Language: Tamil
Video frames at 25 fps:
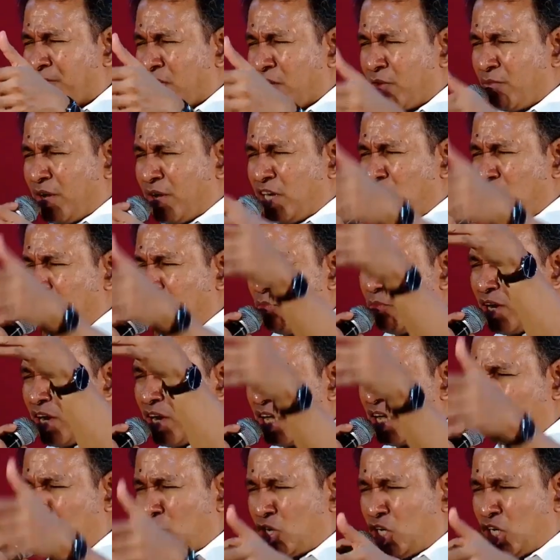மீண்டும் உன்னை
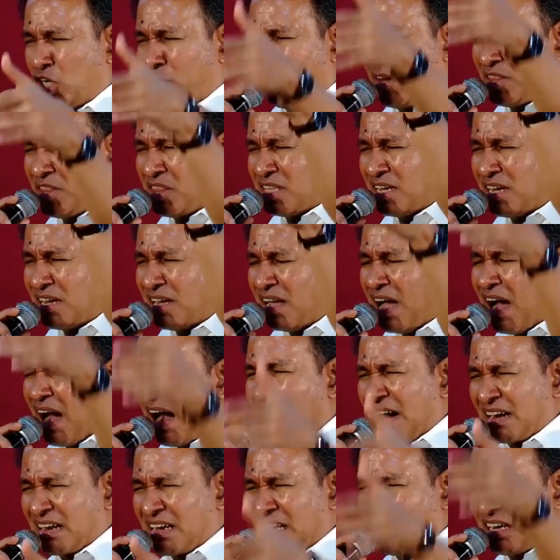கொண்டு வந்து
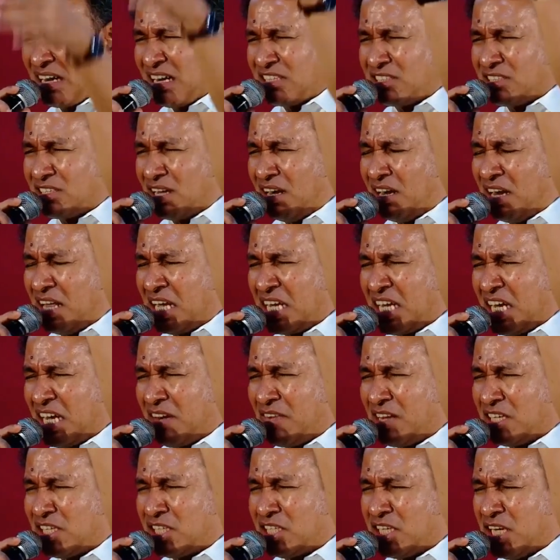அரங்கத்தில் நிற்க
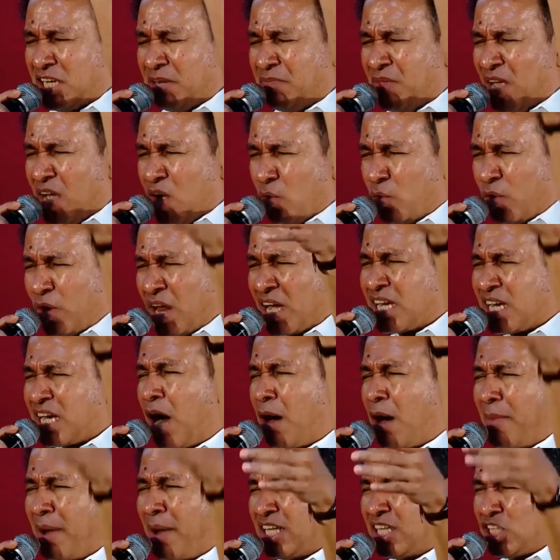வச்சு உனக்கு
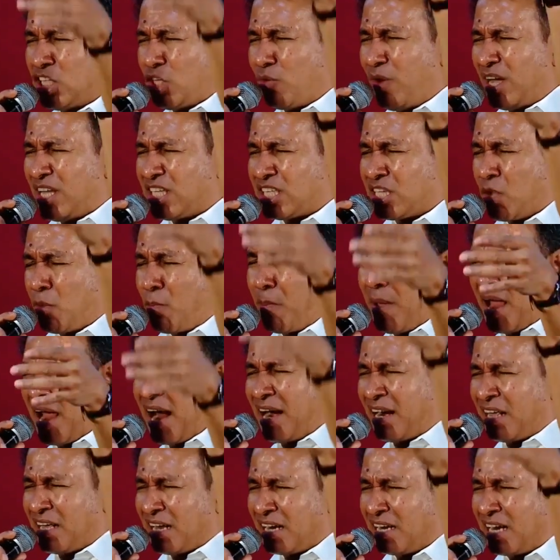அமைத்து வைத்த
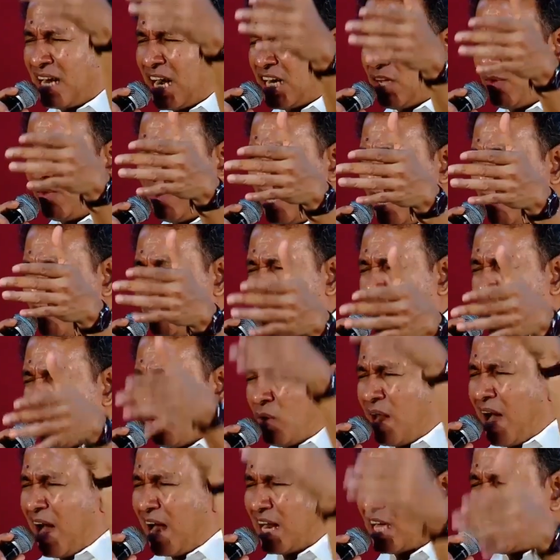மேடையின் நடுவில்
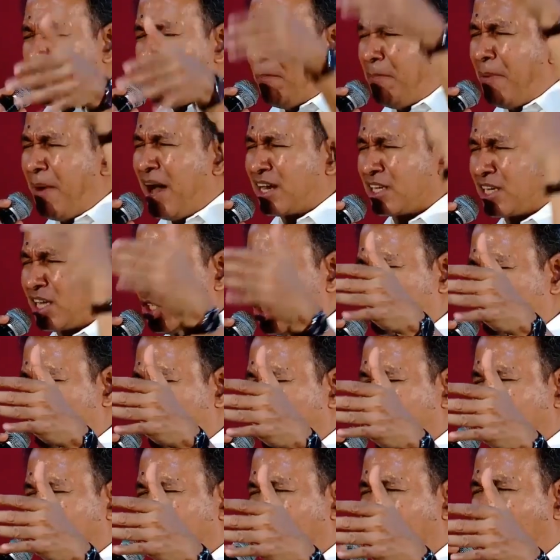உன்னை அழகு பார்க்க
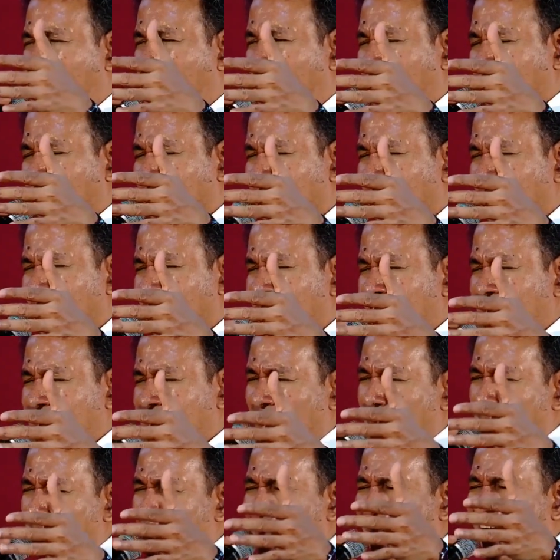துடிக்கிறார்
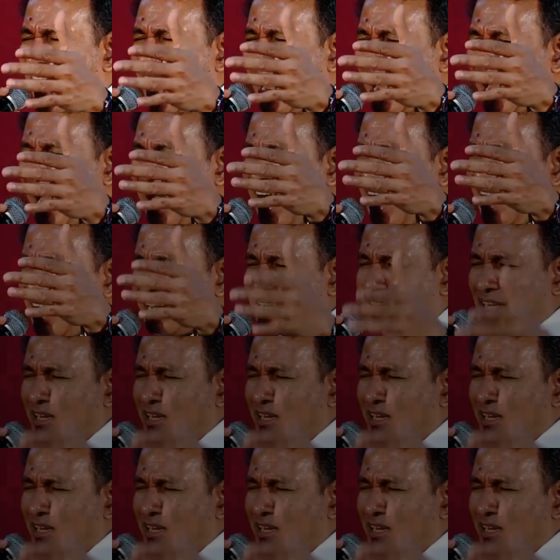கம்பேக்